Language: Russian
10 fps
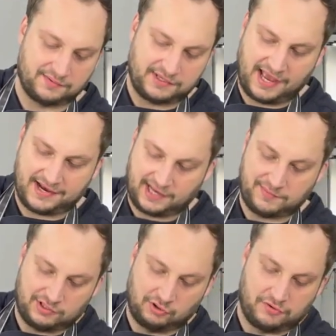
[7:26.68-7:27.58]
я
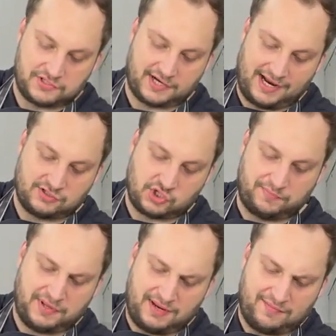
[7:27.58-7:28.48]
рекомендую сразу же
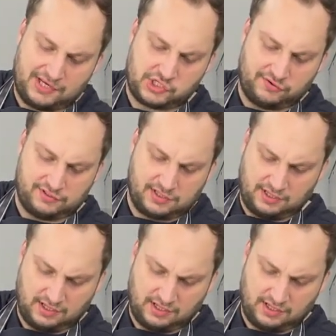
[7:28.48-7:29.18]
перемешивать,